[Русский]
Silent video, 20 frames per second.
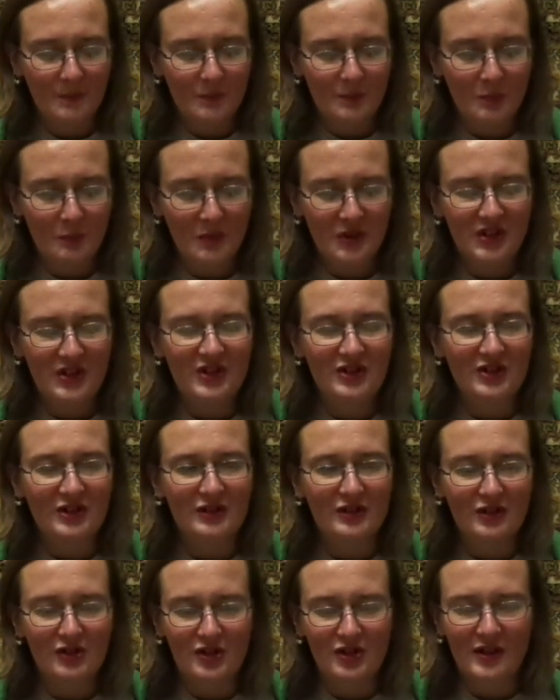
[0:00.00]

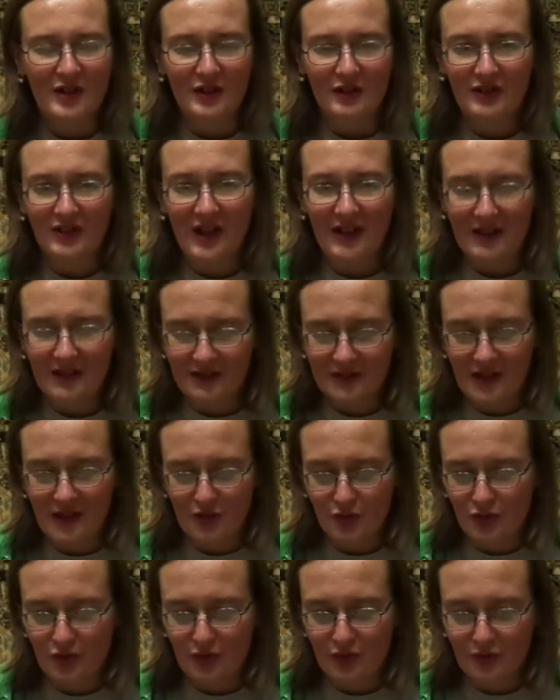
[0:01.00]
мнительный человек, да, я знаю,
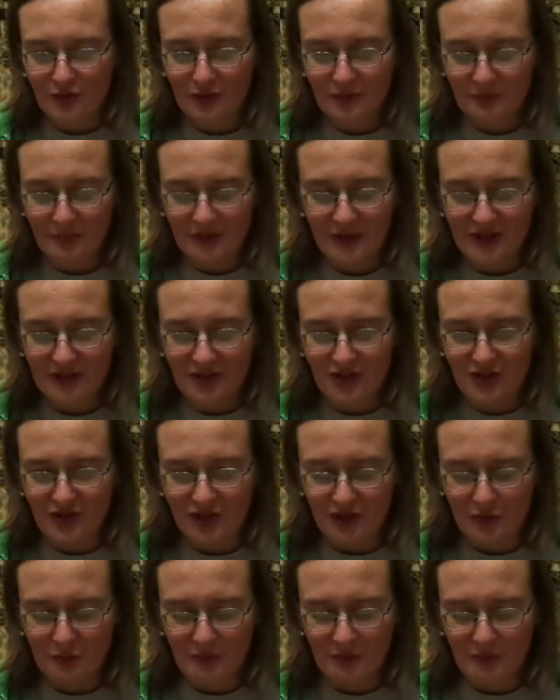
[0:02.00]
что периодически у